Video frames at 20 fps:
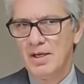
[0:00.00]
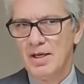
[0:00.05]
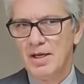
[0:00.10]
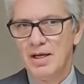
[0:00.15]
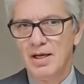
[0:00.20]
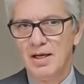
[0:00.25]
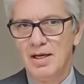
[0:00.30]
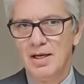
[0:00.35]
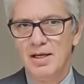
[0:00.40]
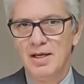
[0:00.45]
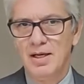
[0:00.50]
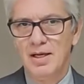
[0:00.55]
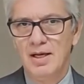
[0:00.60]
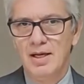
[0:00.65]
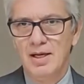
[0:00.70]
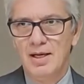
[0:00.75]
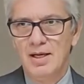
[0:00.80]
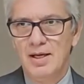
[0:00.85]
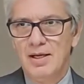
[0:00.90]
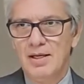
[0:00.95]
ah,
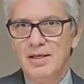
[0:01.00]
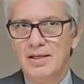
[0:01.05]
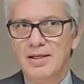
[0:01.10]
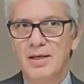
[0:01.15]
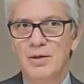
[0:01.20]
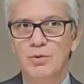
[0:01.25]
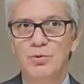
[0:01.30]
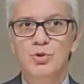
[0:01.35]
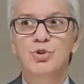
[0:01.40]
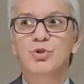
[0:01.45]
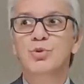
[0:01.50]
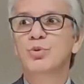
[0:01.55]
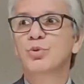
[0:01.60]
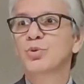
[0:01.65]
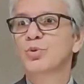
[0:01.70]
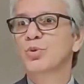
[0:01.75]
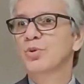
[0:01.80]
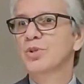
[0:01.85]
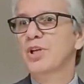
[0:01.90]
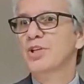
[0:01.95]
que é o
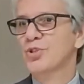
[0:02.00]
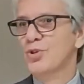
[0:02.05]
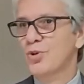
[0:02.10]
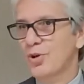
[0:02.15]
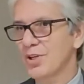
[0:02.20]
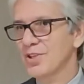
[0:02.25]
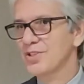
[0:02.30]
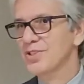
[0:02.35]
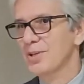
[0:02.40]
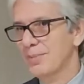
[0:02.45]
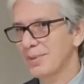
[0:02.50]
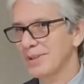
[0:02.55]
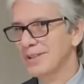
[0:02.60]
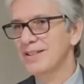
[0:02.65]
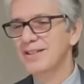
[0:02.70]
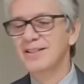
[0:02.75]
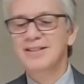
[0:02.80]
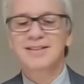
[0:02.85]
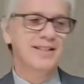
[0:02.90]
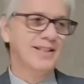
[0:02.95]
estudo da escola
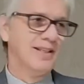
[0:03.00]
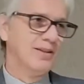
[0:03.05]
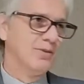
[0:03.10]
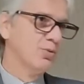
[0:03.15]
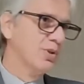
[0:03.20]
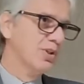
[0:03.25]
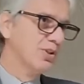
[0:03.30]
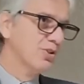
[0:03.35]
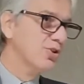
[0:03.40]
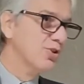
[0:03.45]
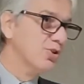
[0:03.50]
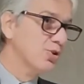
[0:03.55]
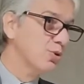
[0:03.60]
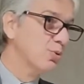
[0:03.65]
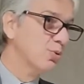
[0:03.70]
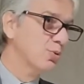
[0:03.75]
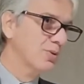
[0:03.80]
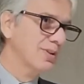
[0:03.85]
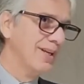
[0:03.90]
sabatina, que é o que se,